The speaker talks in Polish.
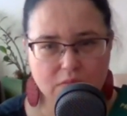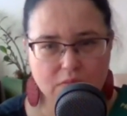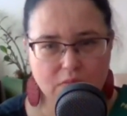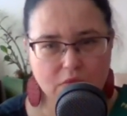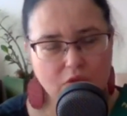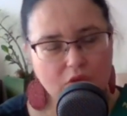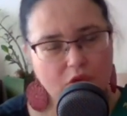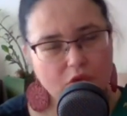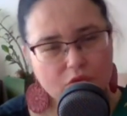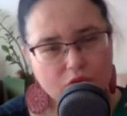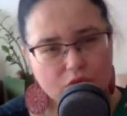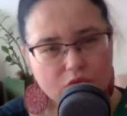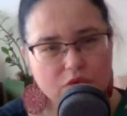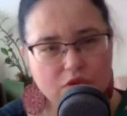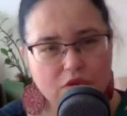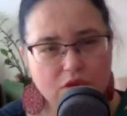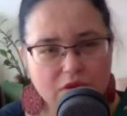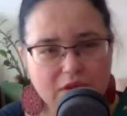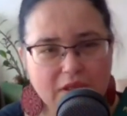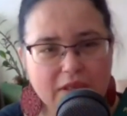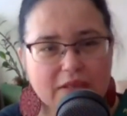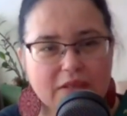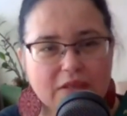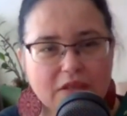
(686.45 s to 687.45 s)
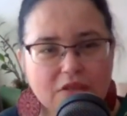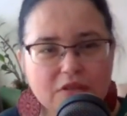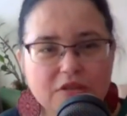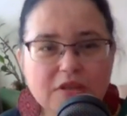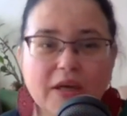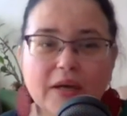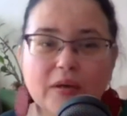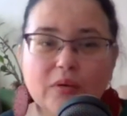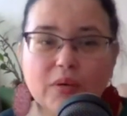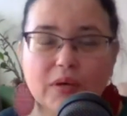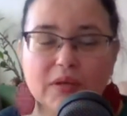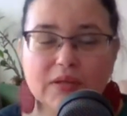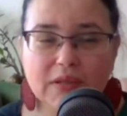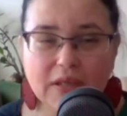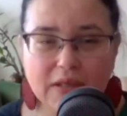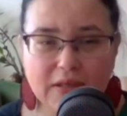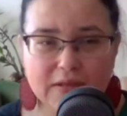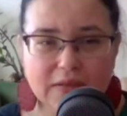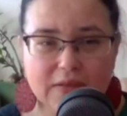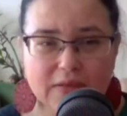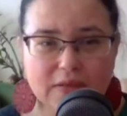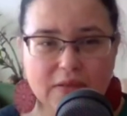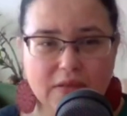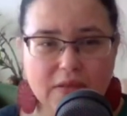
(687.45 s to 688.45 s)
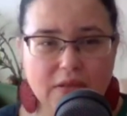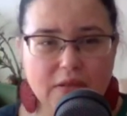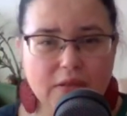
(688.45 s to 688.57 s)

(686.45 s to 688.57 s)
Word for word: No otóż to tak nie działa, tak?